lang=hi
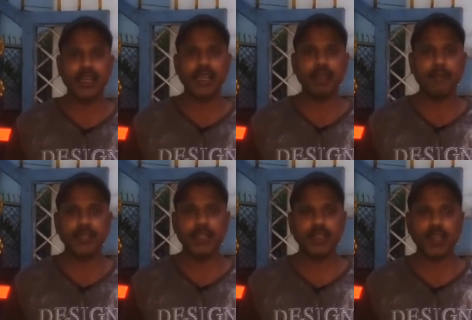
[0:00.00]
हैं कि
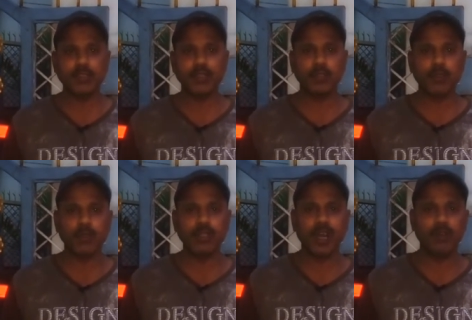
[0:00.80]
मैं देश का
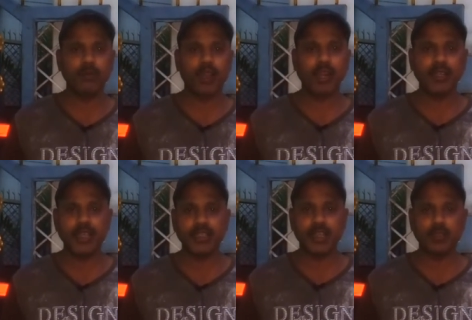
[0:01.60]
चौकीदार हूँ अगर
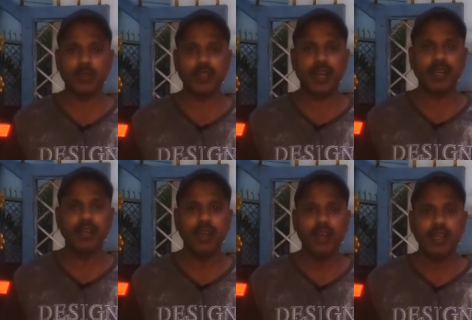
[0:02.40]
देश का
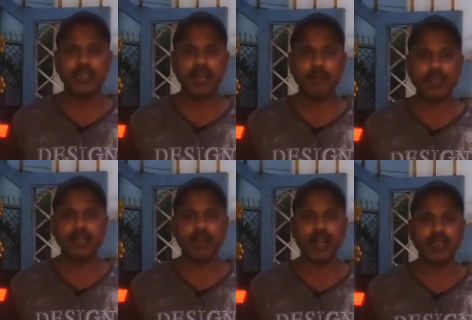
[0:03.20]
चौकीदार इतने
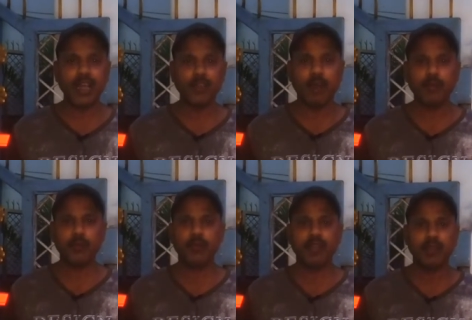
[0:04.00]
मज़े में रहता है तो हम
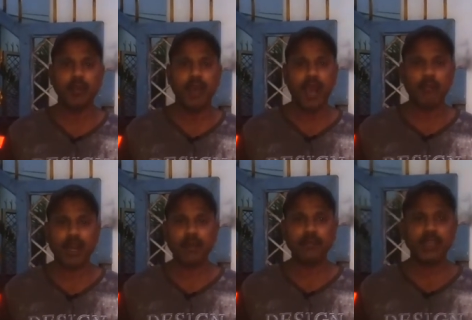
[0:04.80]
क्यों नहीं हैं
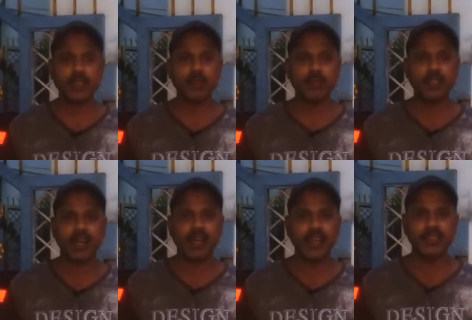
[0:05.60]
हम अलमद के
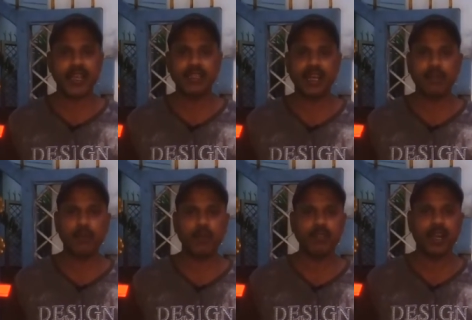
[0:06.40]
चौकीदार हैं छः हज़ार
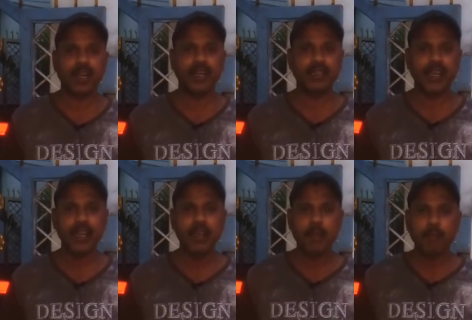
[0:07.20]
रुपये में गुजारा करते
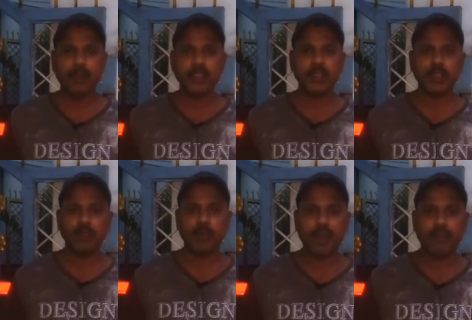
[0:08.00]
हैं पच्चीस
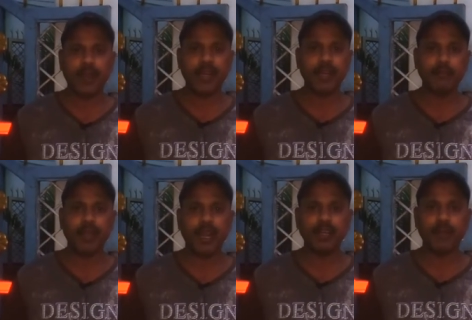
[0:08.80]
सौ रुपये हमारे
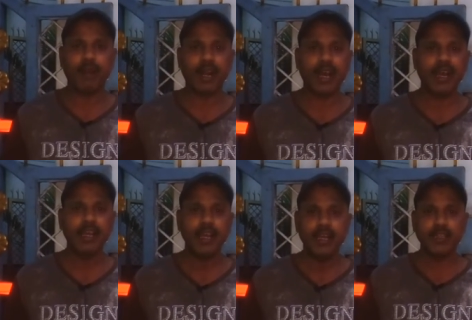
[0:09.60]
मकान का भाड़ा
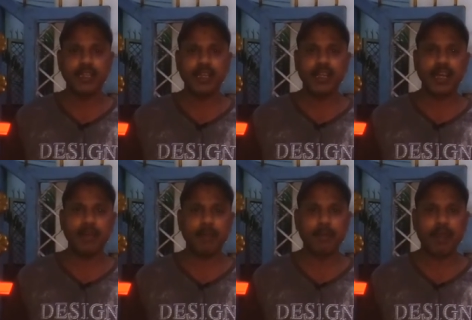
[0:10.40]
है तीन हज़ार
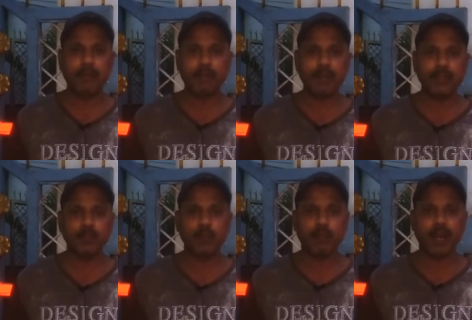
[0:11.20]
रुपये में हम अपने
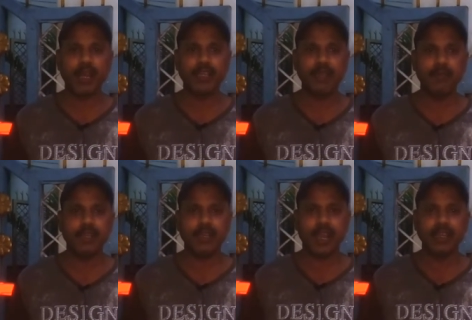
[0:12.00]
बच्चों को पढ़ाएंगे भी
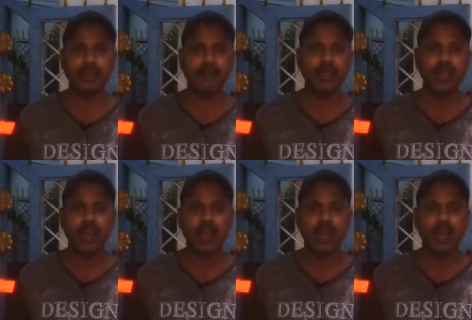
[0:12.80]
लिखाएंगे भी